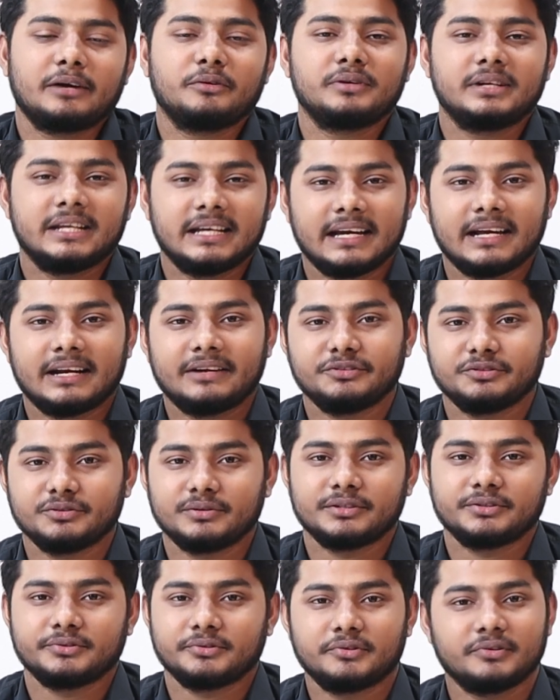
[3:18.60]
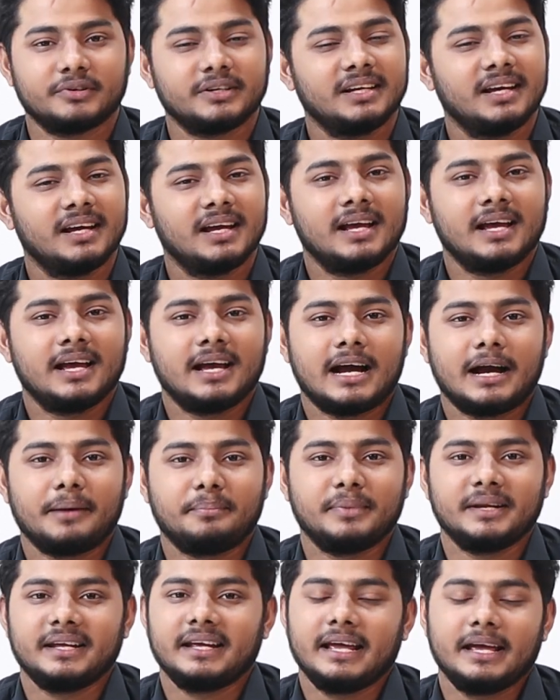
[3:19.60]
দেখানো ঠিকানায় যোগাযোগ করে
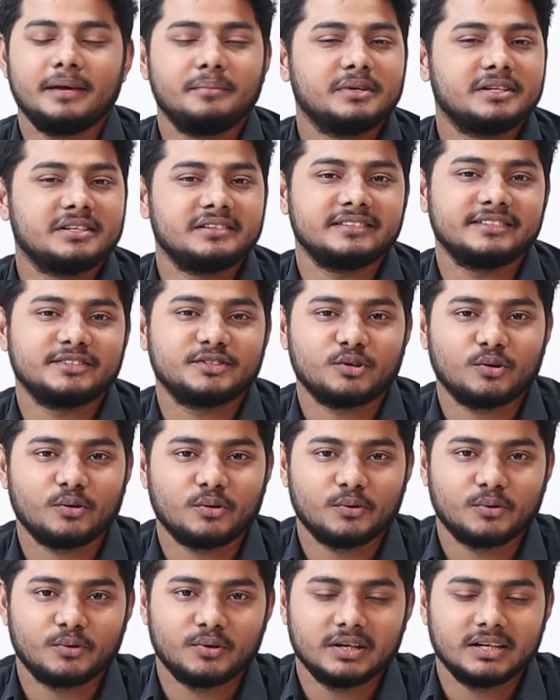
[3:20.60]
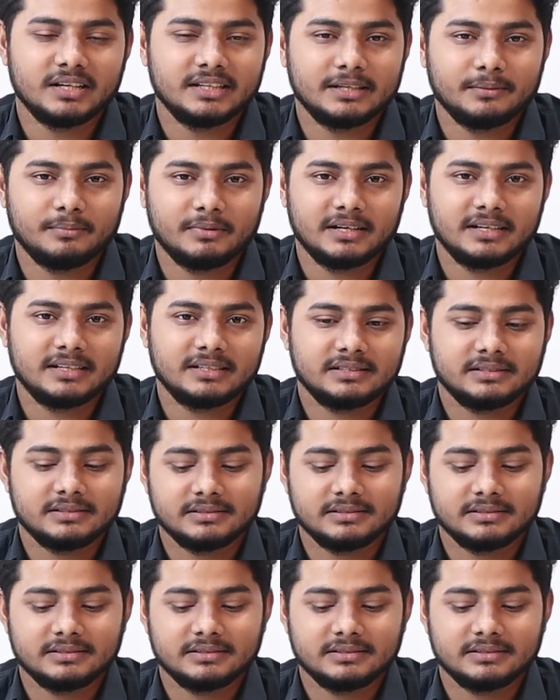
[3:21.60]
আপনি এই মেশিনটি সংগ্রহ করে নিতে পারেন